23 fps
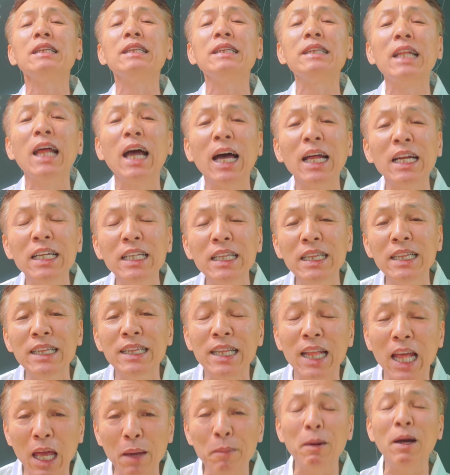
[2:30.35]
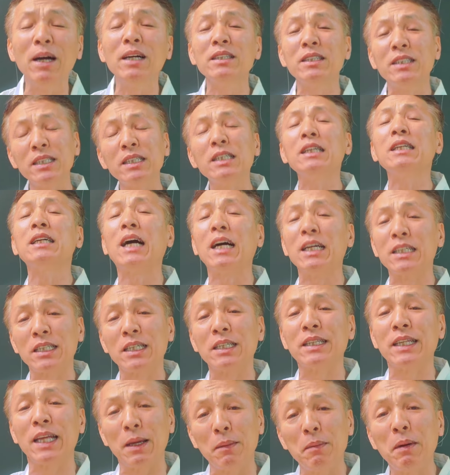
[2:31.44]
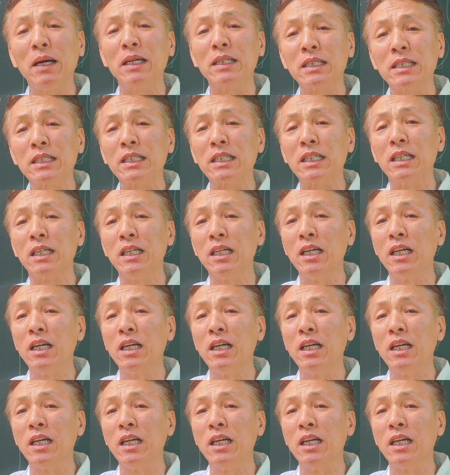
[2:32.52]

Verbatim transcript: 나는 내 방식을 가져라. 내 방식을.